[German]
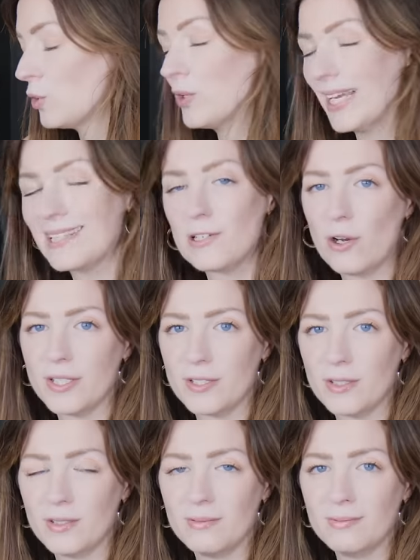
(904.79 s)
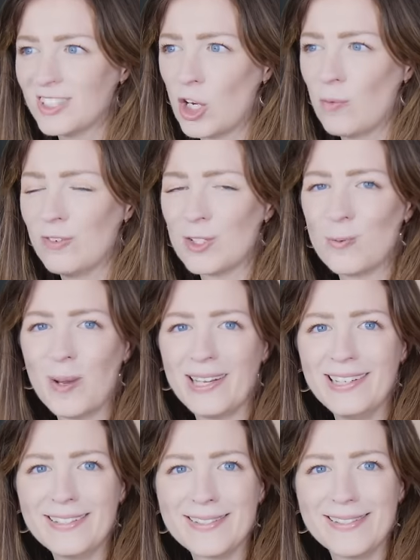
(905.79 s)
So und jetzt, Leute, kommen wir zu
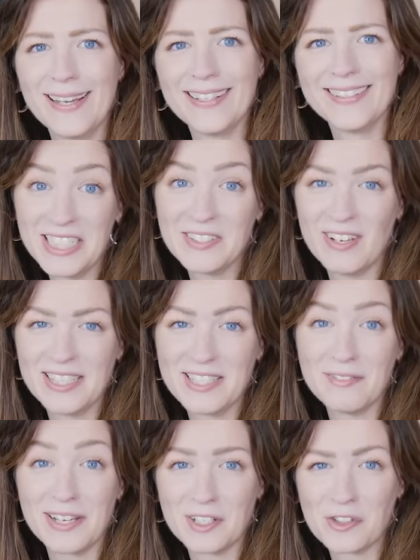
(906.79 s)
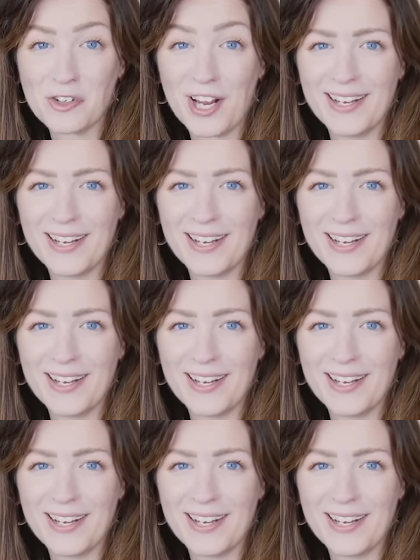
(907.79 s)
Madeleines Date. Ich weiß, ihr wartet schon